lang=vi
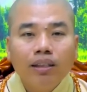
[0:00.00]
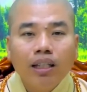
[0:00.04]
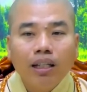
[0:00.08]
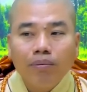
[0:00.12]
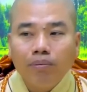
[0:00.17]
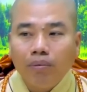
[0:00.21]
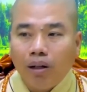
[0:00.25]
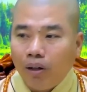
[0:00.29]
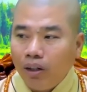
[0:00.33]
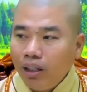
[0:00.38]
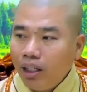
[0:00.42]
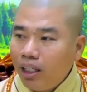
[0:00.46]

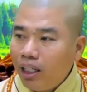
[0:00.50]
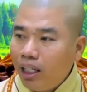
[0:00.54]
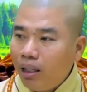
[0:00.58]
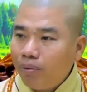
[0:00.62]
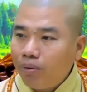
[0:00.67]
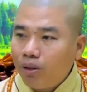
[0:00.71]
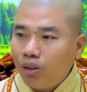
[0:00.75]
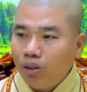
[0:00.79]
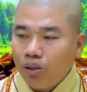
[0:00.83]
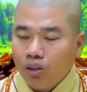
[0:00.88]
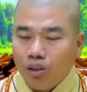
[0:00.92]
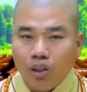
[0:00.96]
nên mỗi anh
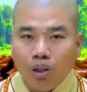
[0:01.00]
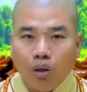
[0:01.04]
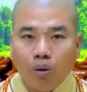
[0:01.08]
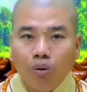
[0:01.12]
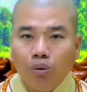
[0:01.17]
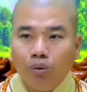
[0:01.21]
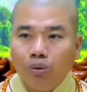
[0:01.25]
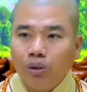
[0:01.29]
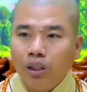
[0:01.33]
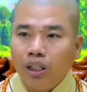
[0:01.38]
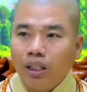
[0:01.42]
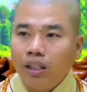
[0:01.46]
em thường
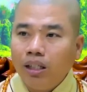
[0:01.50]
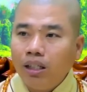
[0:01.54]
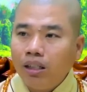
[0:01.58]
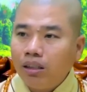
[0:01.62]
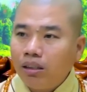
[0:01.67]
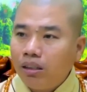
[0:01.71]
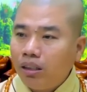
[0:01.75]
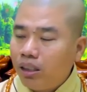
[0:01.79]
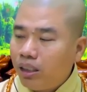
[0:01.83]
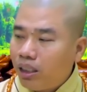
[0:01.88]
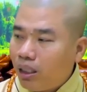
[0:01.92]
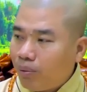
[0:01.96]
trụ những đức
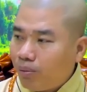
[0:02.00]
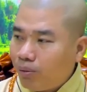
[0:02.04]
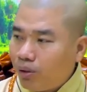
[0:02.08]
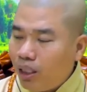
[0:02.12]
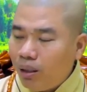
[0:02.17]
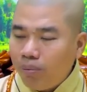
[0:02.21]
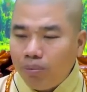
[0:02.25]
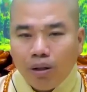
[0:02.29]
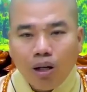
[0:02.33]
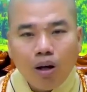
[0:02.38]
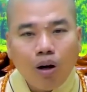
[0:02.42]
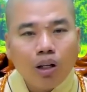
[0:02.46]
sắp
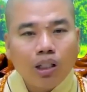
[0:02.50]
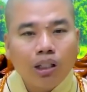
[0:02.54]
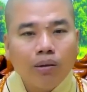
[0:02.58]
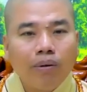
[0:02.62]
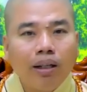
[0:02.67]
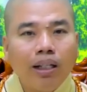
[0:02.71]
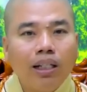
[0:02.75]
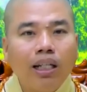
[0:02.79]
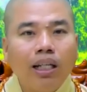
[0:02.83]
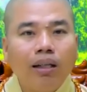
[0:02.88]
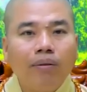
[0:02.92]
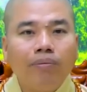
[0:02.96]
xếp lo cho
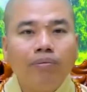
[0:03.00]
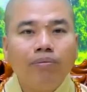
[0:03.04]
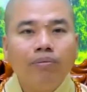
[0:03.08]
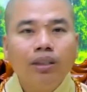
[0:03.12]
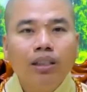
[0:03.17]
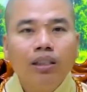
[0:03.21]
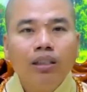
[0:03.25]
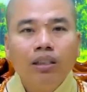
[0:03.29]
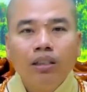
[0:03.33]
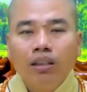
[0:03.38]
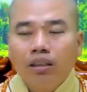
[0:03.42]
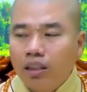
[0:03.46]
mấy anh em
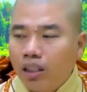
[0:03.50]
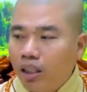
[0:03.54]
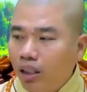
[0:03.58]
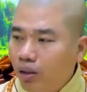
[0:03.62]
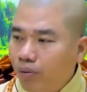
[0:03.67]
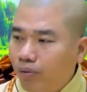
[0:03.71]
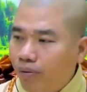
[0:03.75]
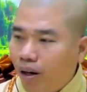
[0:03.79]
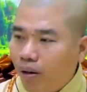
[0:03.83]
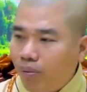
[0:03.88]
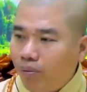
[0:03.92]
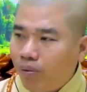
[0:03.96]
từ
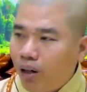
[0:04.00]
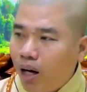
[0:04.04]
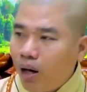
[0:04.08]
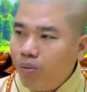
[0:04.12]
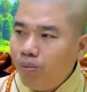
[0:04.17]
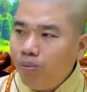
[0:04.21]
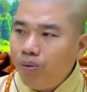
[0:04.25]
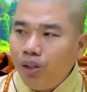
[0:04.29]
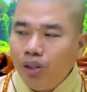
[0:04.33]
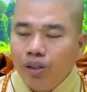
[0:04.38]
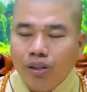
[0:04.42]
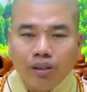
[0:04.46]
phòng
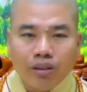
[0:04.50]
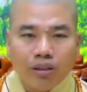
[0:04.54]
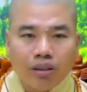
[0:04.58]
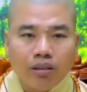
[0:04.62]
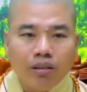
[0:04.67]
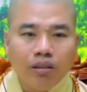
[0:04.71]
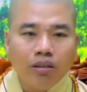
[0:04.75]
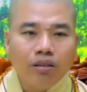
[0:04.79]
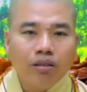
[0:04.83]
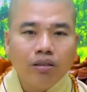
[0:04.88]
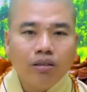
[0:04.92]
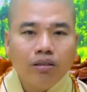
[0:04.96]
ốc giường
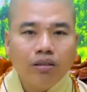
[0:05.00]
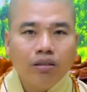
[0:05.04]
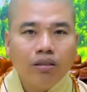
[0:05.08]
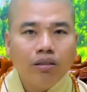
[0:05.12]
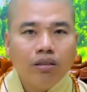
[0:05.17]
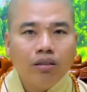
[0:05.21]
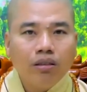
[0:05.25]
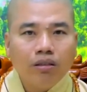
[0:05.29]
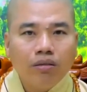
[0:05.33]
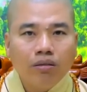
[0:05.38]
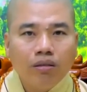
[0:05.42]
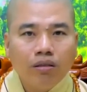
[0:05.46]
tược
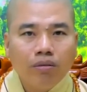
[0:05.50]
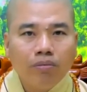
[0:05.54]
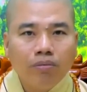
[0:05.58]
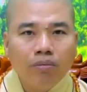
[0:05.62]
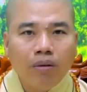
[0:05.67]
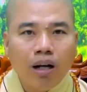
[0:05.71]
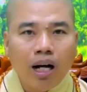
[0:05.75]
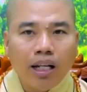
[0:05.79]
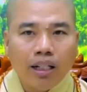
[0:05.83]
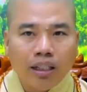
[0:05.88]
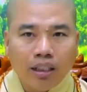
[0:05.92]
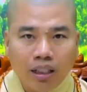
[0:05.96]

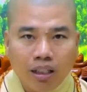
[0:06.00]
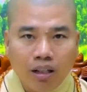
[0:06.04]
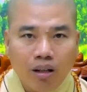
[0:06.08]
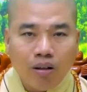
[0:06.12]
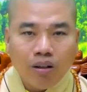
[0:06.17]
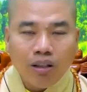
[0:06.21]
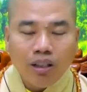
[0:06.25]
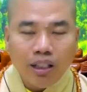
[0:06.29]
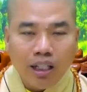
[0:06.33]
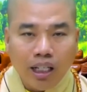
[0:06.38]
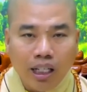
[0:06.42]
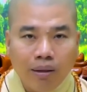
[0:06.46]
mền gối
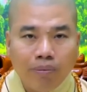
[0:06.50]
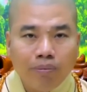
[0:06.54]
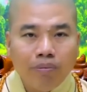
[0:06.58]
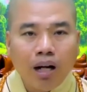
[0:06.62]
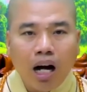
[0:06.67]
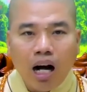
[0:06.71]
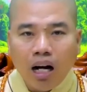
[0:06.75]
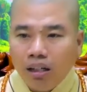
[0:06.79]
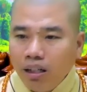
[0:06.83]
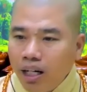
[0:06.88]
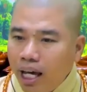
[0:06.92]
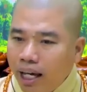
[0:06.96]
niệm
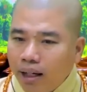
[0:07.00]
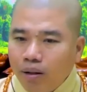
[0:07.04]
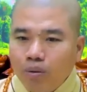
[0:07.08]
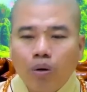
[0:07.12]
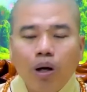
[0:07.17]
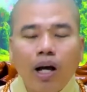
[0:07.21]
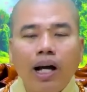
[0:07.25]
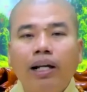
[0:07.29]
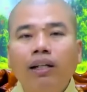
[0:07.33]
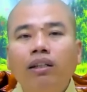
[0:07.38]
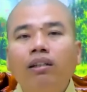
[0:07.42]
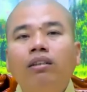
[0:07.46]
ở đan
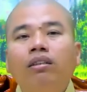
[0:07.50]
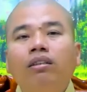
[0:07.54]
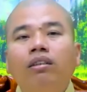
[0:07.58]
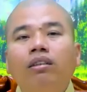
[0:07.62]
quang